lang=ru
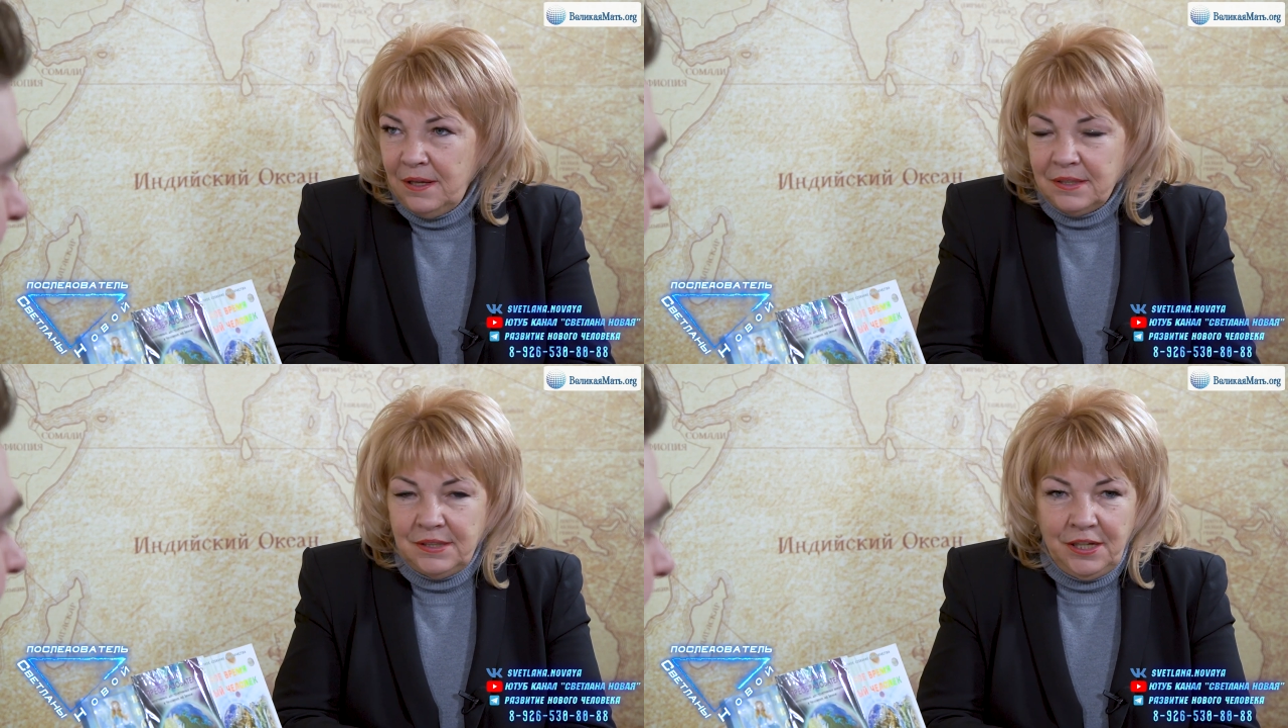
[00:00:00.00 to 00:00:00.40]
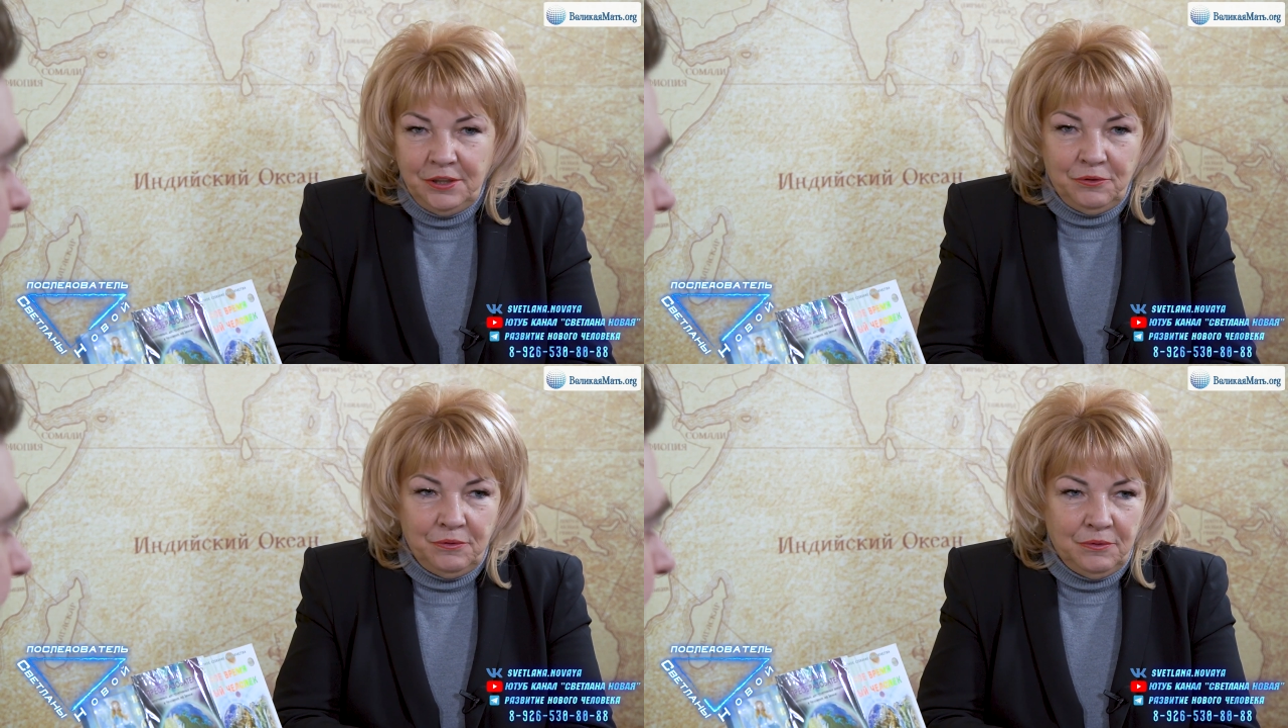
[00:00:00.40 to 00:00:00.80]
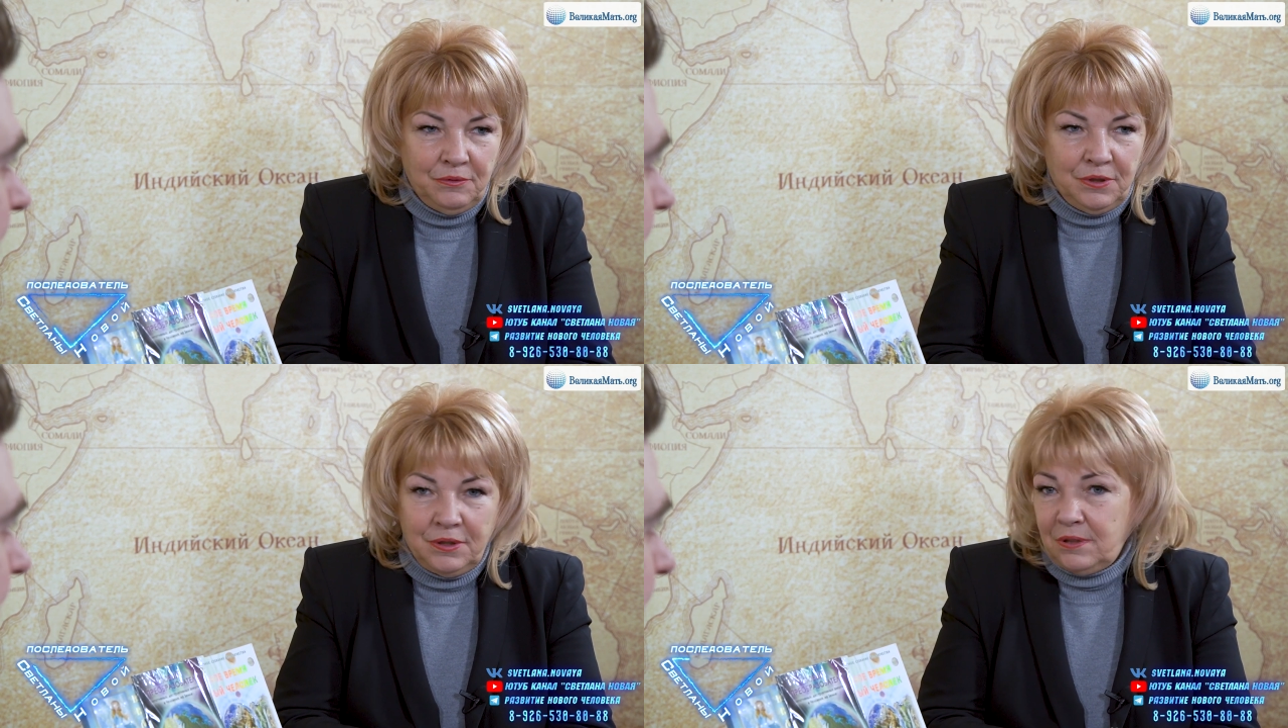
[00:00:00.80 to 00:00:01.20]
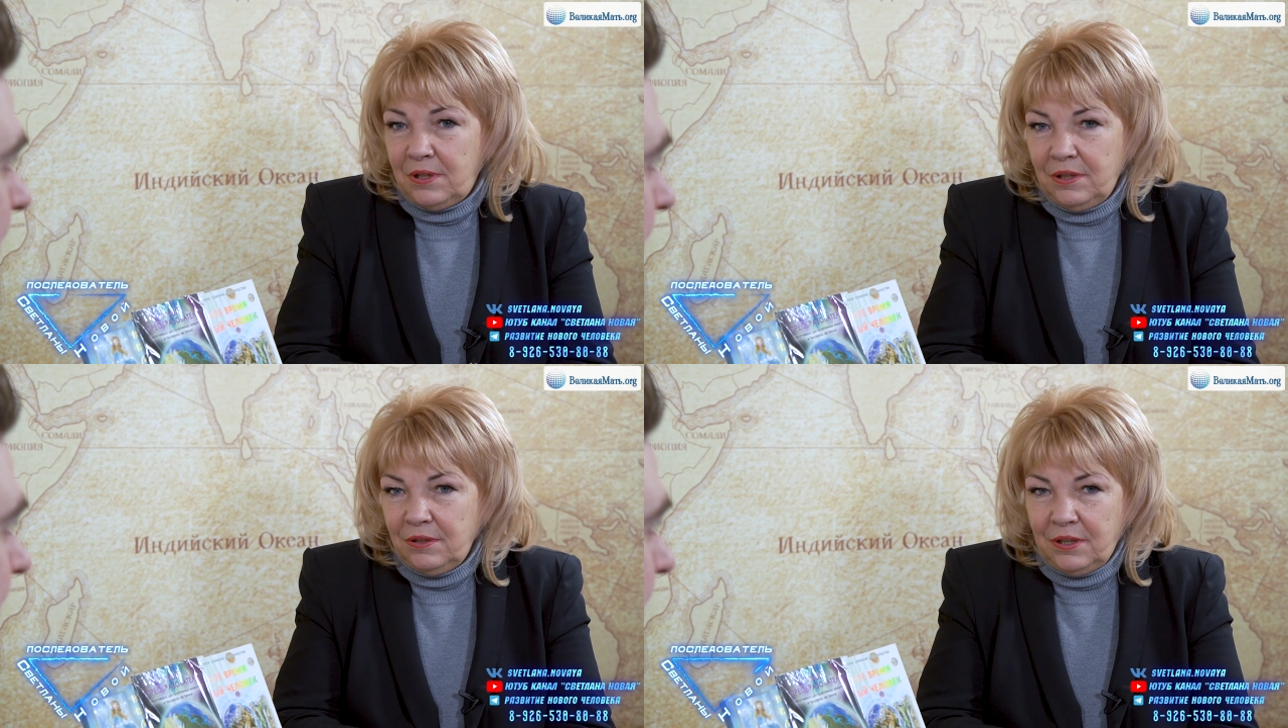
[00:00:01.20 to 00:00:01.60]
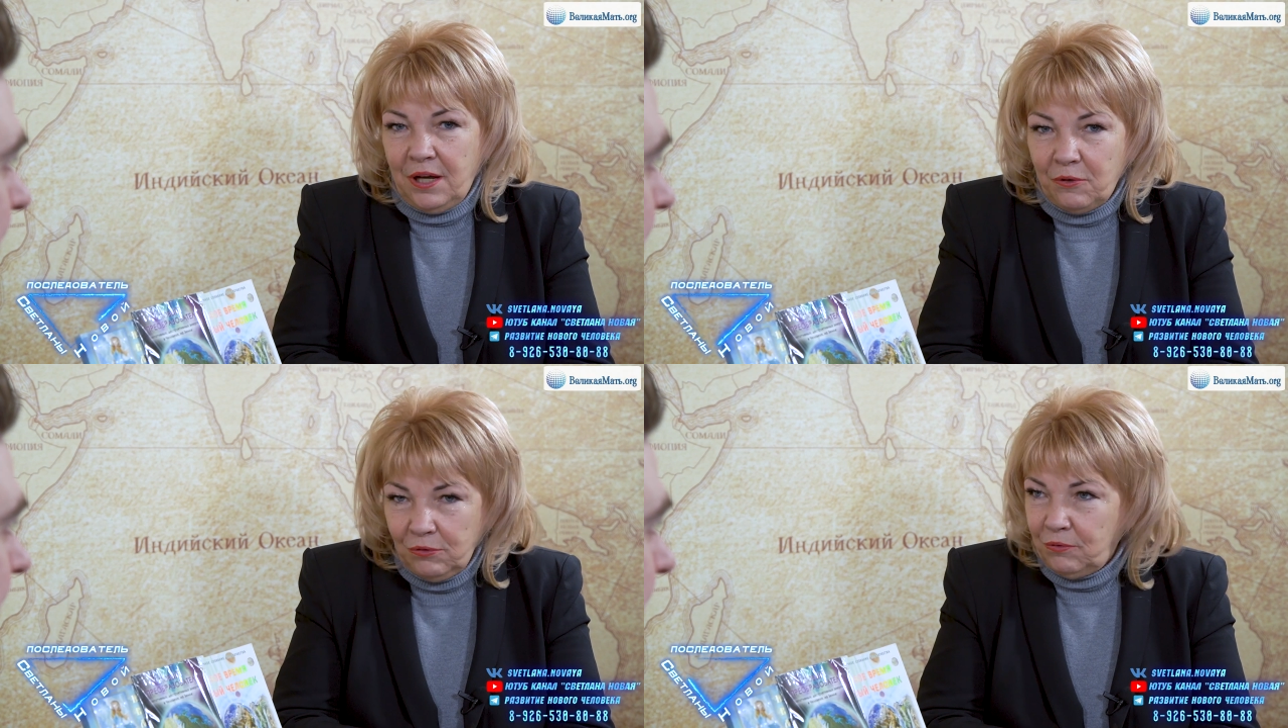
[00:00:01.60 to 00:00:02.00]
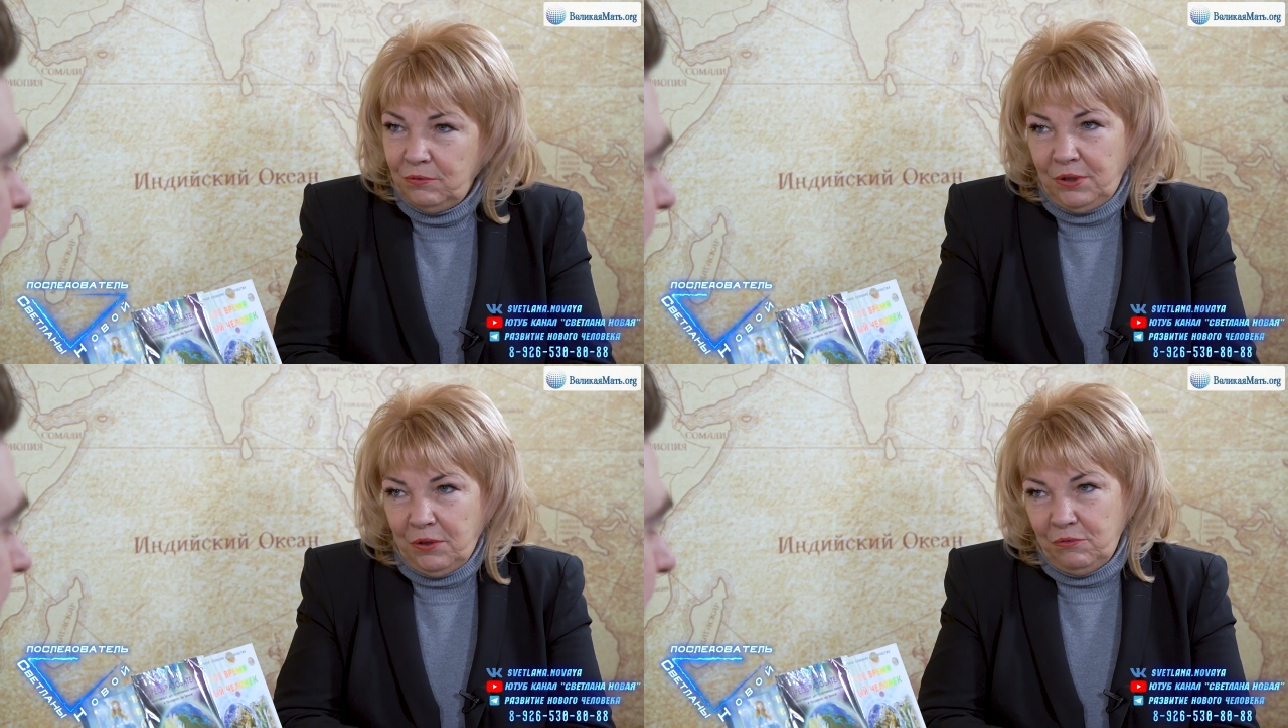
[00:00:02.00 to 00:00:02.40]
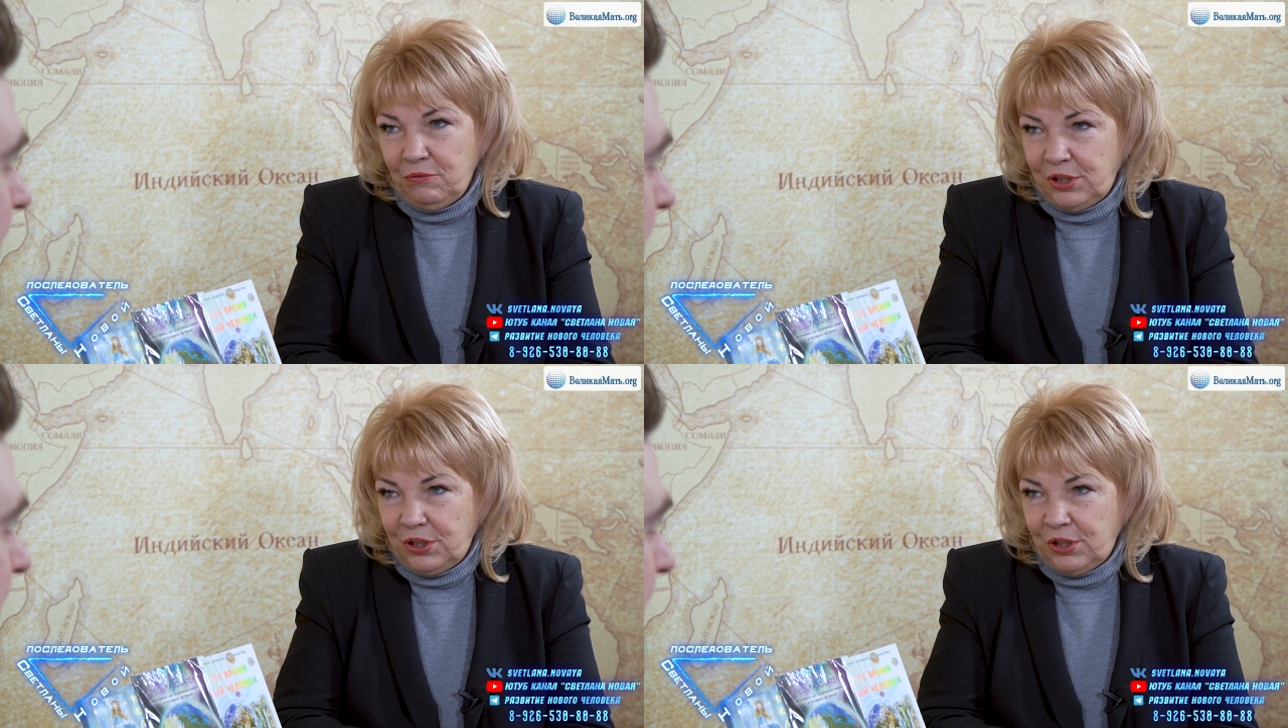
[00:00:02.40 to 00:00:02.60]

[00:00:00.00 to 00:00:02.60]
за эту короткую такую